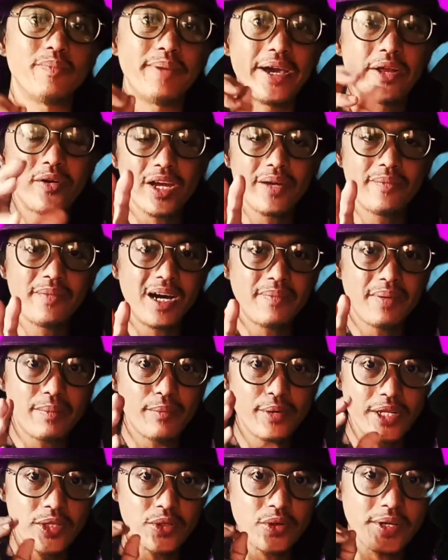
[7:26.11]
meron kayong mga
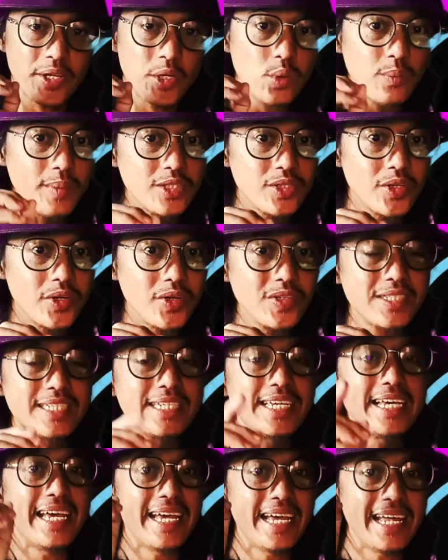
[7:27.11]
paboritong inuman
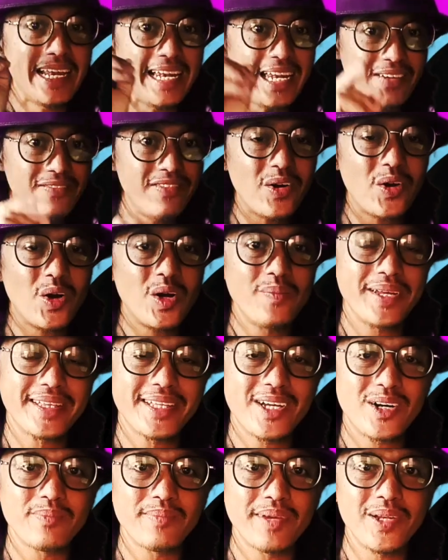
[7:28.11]
songs, leave a comment
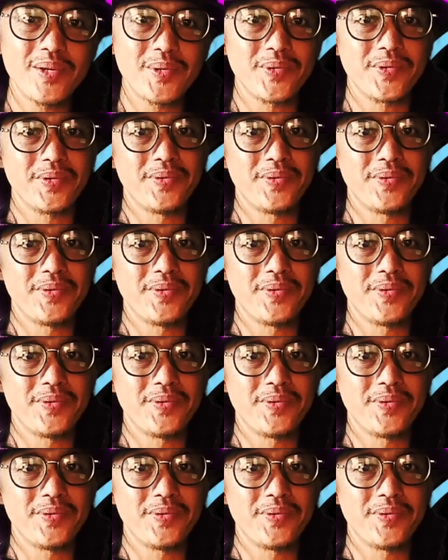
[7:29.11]
down below.